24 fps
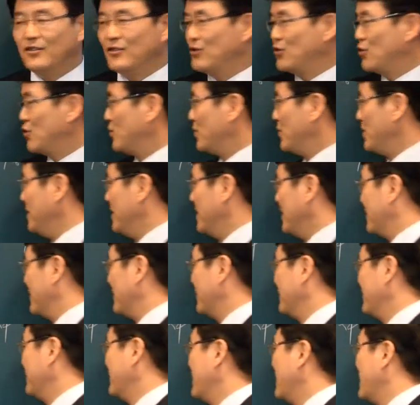중년.
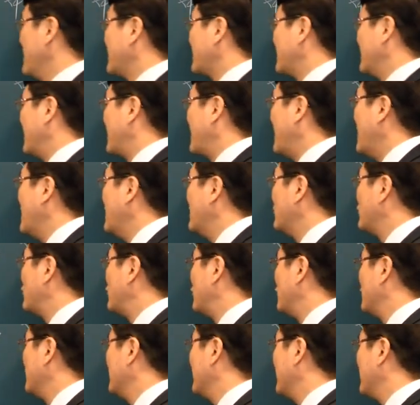그러니까
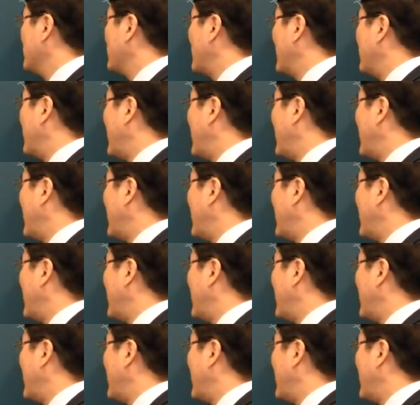중년과